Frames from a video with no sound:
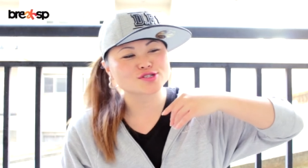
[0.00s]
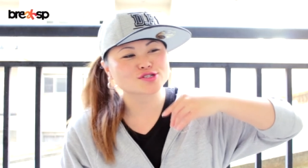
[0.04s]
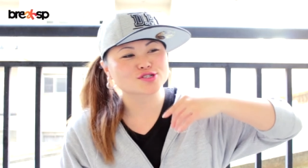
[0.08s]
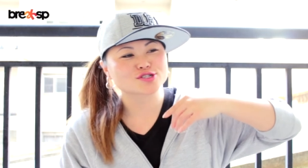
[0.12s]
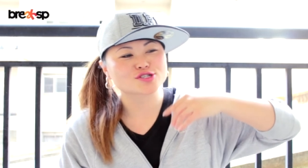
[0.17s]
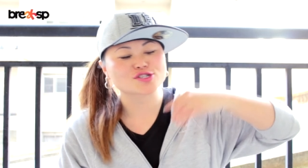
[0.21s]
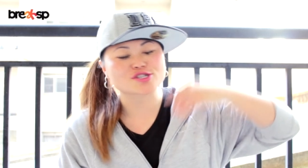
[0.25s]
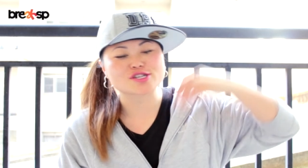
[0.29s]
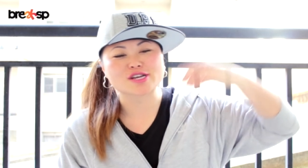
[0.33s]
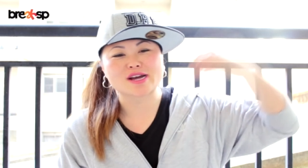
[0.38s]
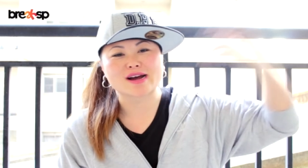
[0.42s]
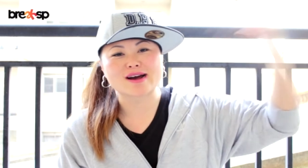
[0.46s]
de,
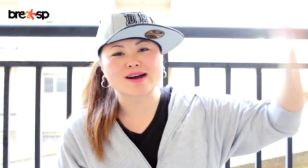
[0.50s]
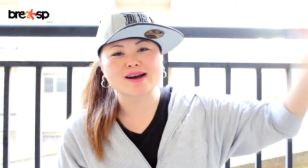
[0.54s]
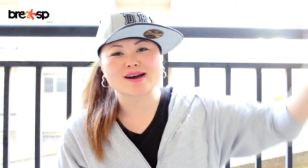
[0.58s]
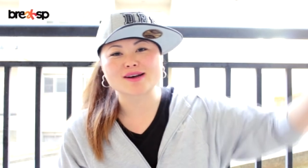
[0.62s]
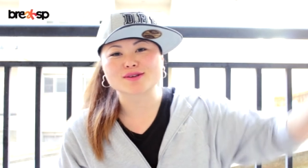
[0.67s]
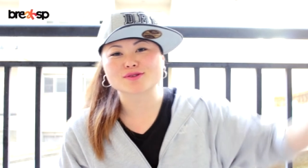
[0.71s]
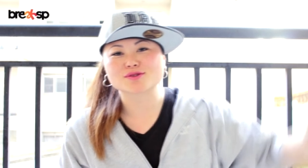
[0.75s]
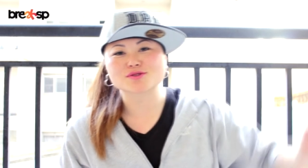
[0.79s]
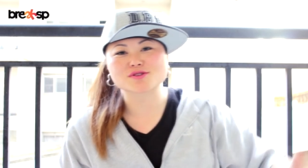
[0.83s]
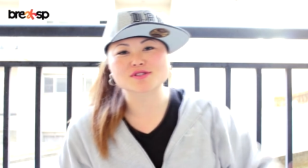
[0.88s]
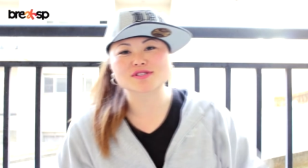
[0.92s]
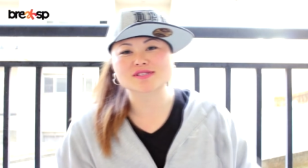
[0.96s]

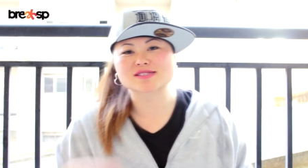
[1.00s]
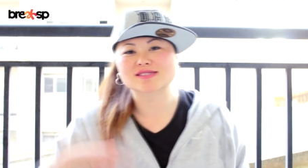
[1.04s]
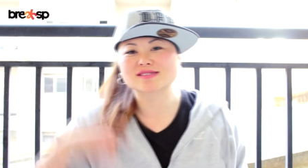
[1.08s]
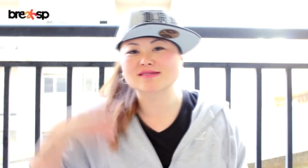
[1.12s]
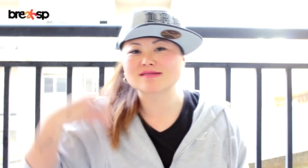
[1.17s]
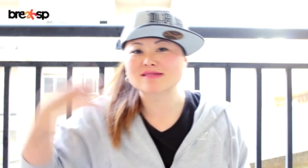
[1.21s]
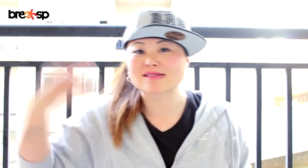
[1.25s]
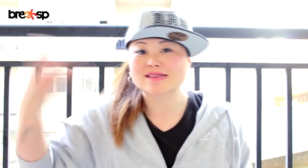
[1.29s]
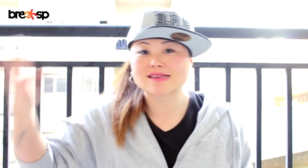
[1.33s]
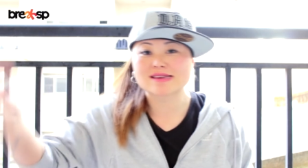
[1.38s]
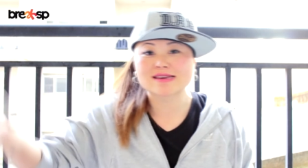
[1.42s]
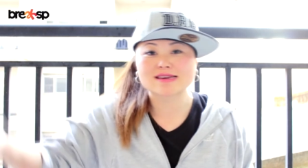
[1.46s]
teatro, de
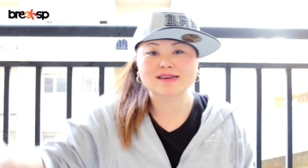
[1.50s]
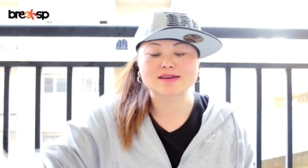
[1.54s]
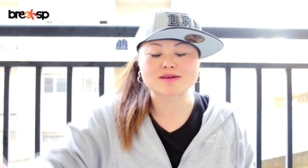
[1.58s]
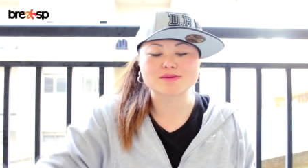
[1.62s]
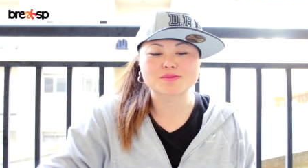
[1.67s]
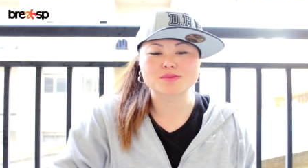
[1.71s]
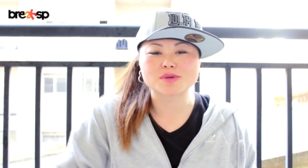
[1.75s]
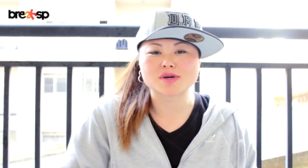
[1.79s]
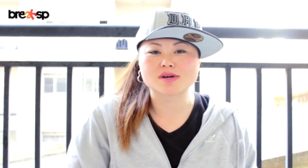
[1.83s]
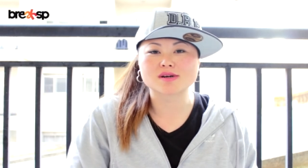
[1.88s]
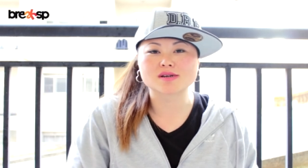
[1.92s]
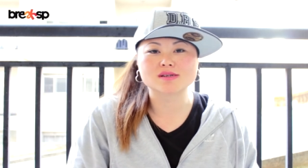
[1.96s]

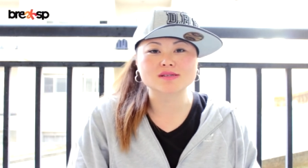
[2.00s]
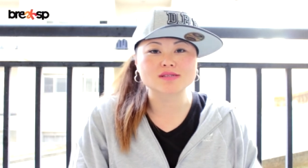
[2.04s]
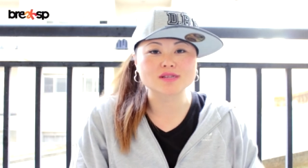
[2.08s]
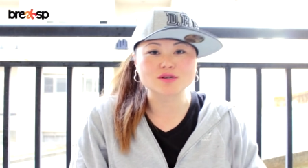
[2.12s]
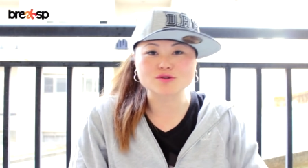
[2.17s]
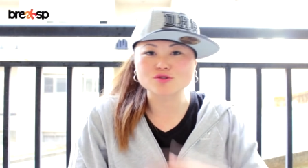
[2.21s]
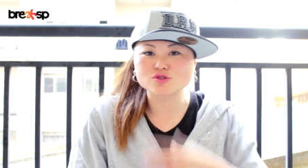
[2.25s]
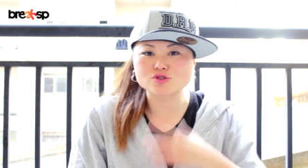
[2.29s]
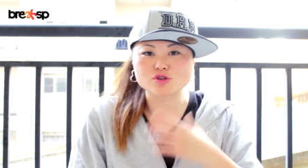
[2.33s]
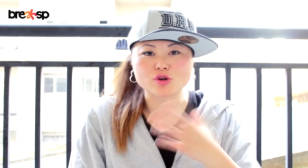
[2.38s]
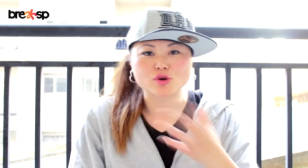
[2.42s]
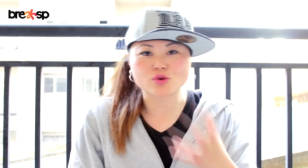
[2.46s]
cinema,
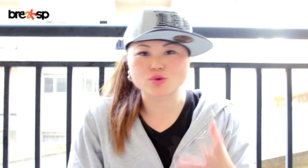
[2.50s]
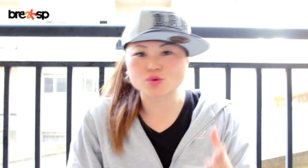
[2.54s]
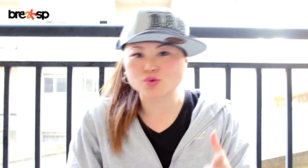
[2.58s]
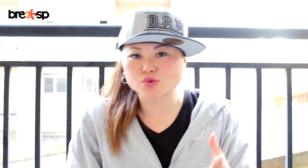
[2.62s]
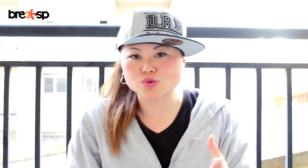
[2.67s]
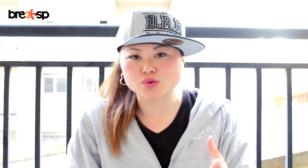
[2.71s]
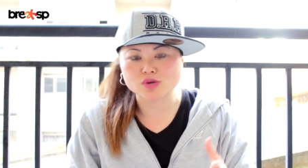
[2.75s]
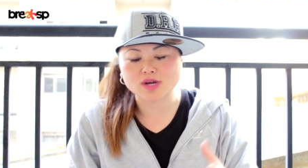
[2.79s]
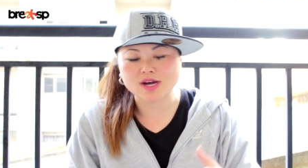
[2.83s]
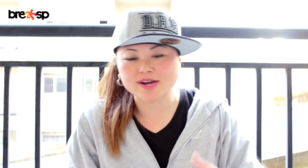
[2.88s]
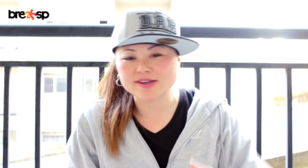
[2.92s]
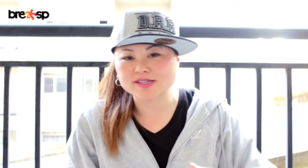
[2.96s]
não só
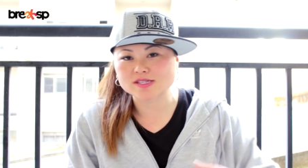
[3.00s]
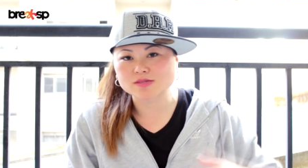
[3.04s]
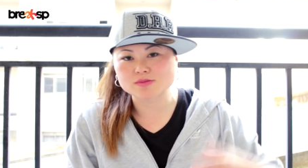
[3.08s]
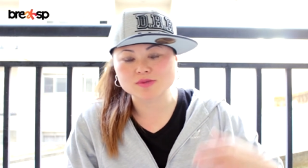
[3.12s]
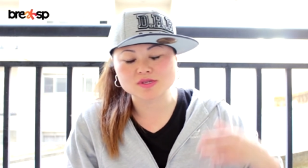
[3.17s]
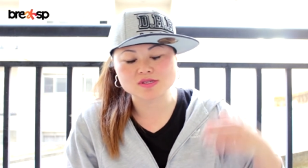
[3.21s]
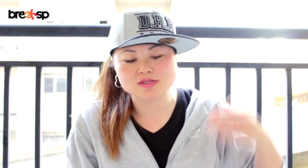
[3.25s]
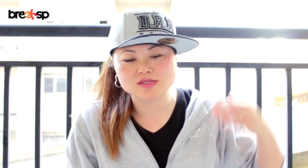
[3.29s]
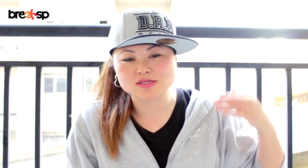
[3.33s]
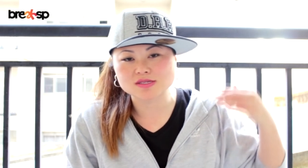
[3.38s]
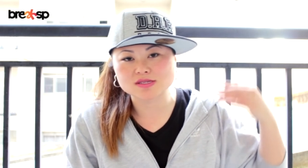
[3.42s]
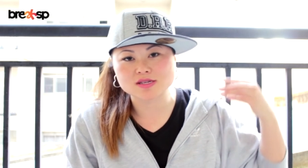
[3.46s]
culturais,
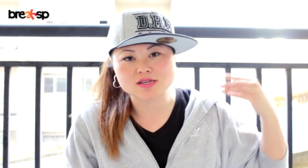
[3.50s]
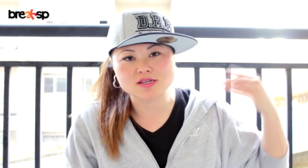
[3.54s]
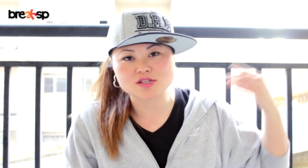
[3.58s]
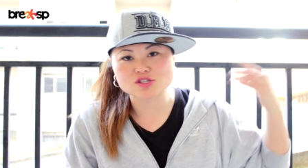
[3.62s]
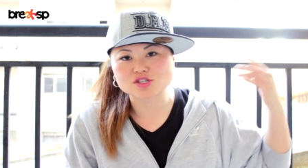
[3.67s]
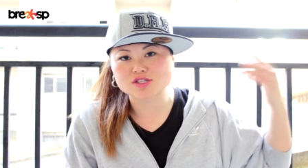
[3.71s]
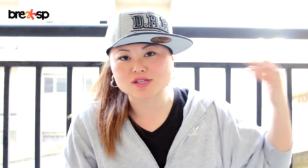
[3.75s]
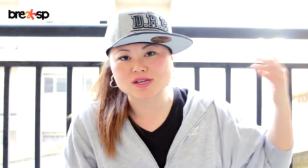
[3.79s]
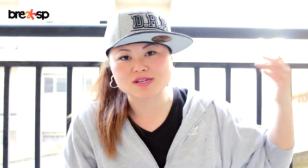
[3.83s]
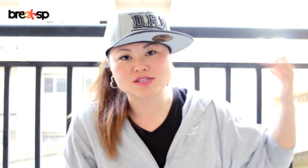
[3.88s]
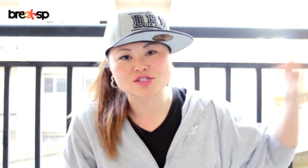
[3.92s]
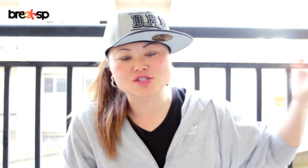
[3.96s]
mas existem
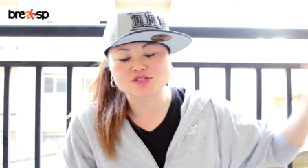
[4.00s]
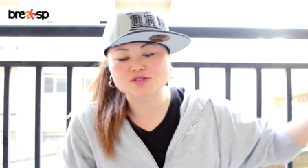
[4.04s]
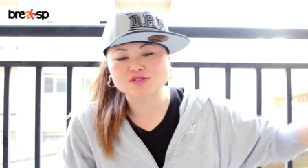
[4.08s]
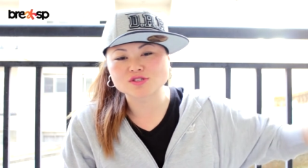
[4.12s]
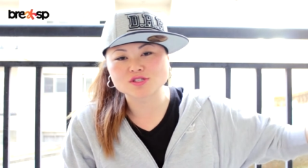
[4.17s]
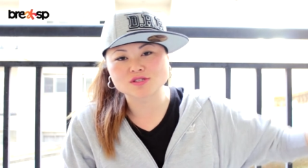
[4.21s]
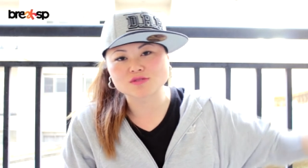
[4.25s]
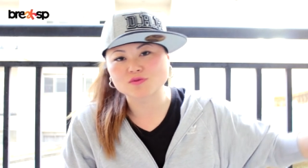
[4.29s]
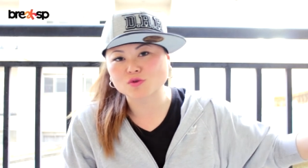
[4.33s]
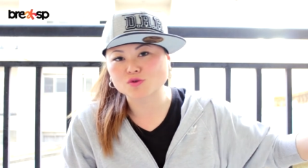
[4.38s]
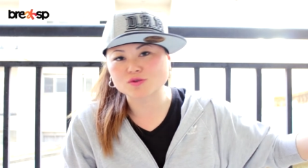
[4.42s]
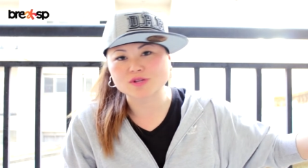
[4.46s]
editais
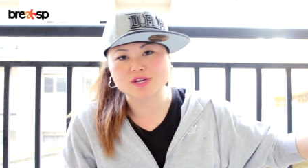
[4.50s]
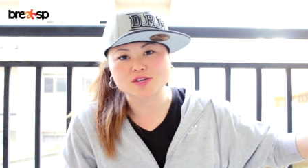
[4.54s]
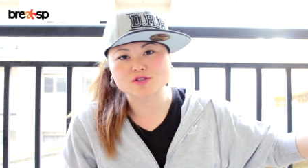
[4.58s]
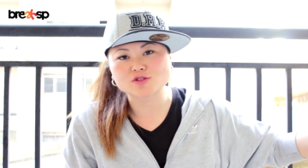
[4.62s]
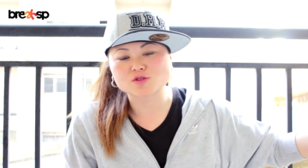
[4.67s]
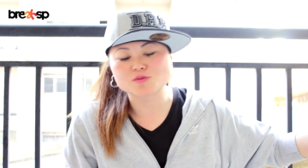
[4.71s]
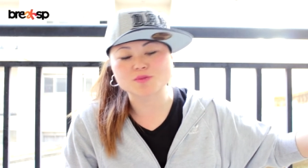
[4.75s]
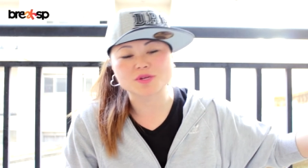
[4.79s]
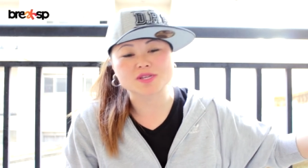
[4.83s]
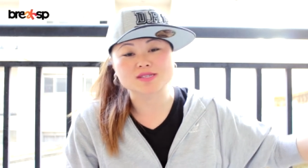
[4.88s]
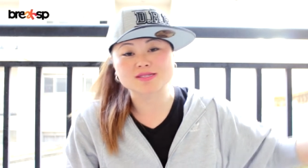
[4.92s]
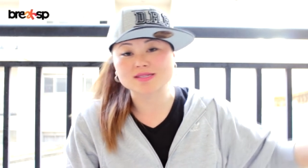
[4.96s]

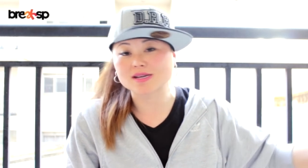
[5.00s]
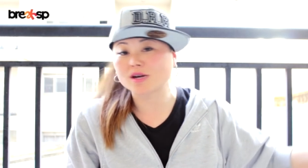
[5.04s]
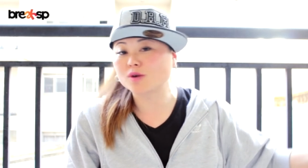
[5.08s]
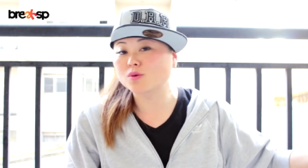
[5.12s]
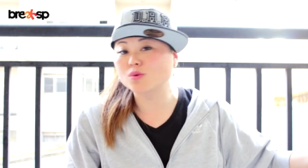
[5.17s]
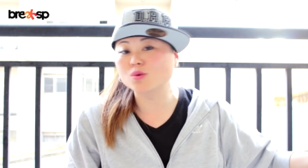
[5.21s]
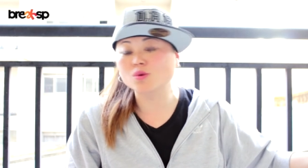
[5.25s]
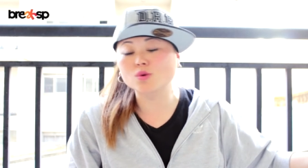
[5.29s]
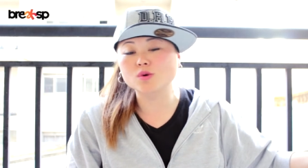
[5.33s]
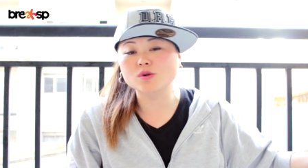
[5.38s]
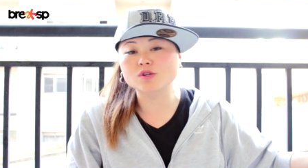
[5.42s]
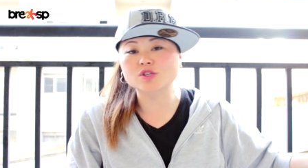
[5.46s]
voltados para
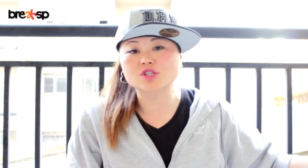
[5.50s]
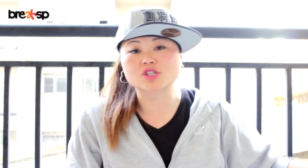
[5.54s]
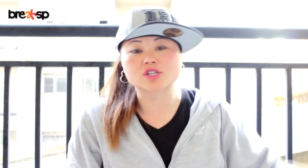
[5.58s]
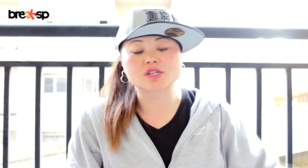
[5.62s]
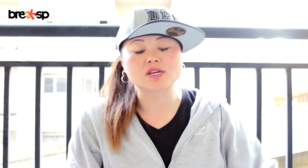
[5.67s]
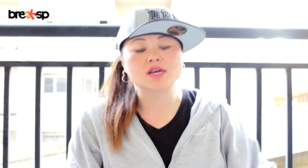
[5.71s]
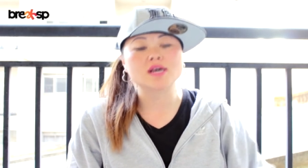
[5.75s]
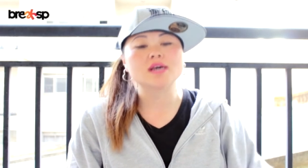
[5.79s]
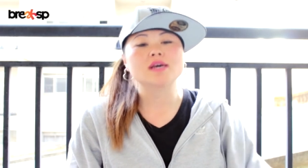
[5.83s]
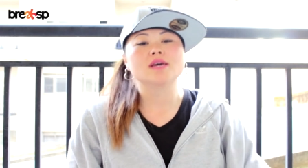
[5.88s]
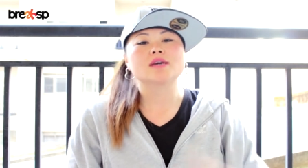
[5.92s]
saúde.